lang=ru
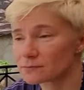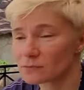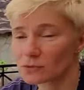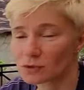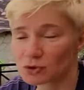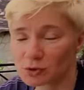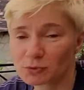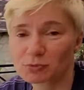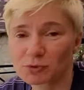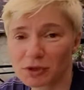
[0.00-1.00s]
Ну, и еще
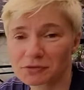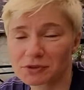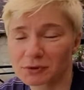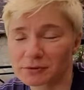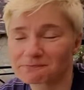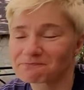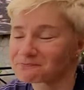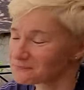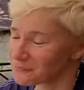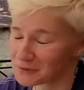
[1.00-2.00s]
будет много всего.
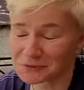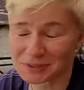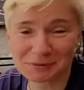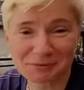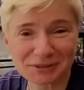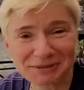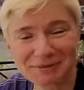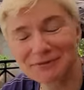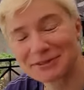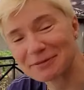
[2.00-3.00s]
Всем
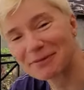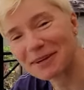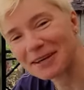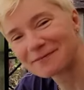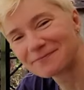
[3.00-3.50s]
спасибо, всем пока.